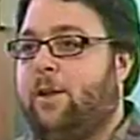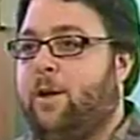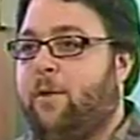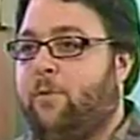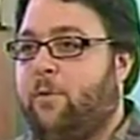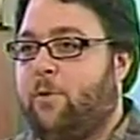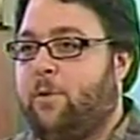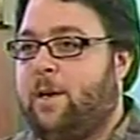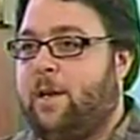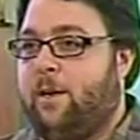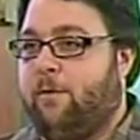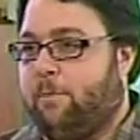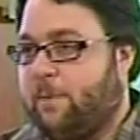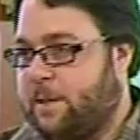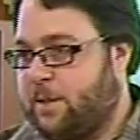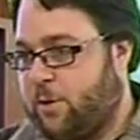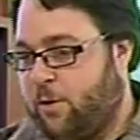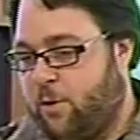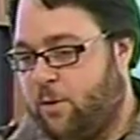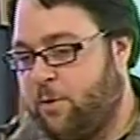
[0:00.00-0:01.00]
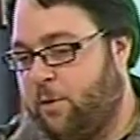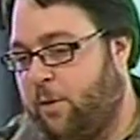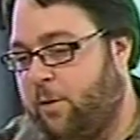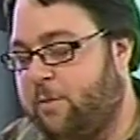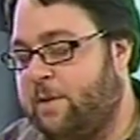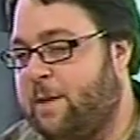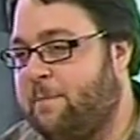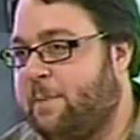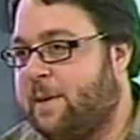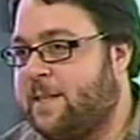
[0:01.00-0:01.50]
de vos livres, parce que là, on,
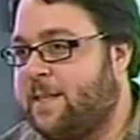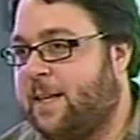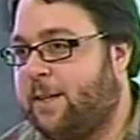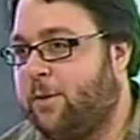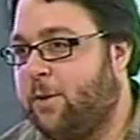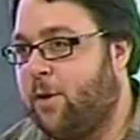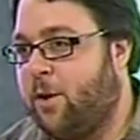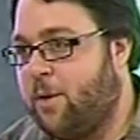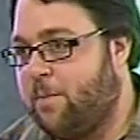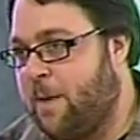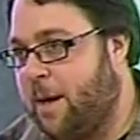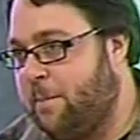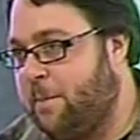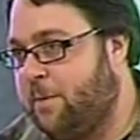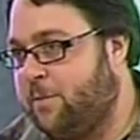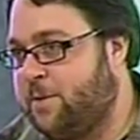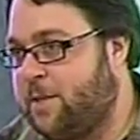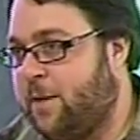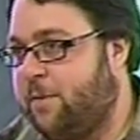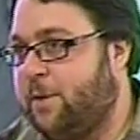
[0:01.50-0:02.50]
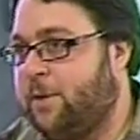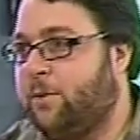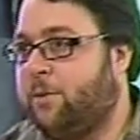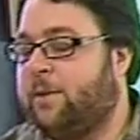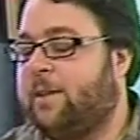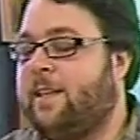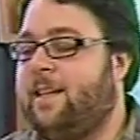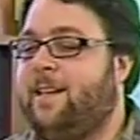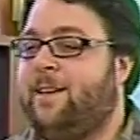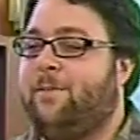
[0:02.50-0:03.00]
vient de présenter un roman, mais vous avez
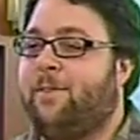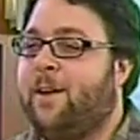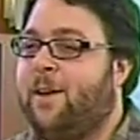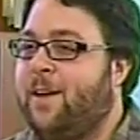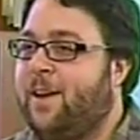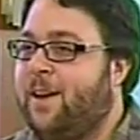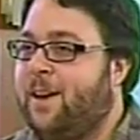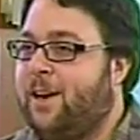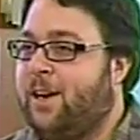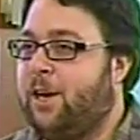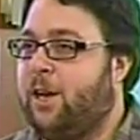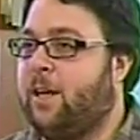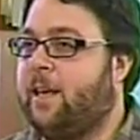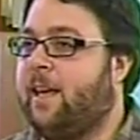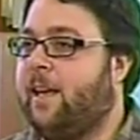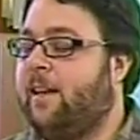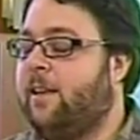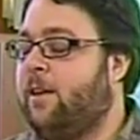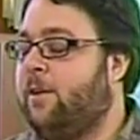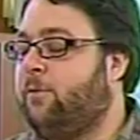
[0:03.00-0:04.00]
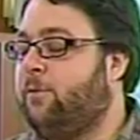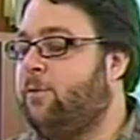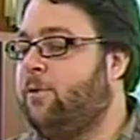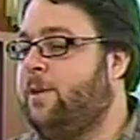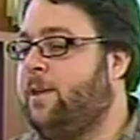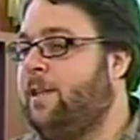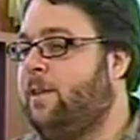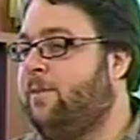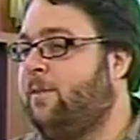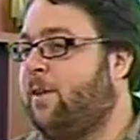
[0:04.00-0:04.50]
d'autres livres, lequel de vos
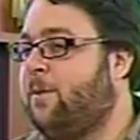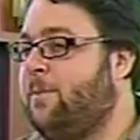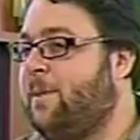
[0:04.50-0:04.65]
livres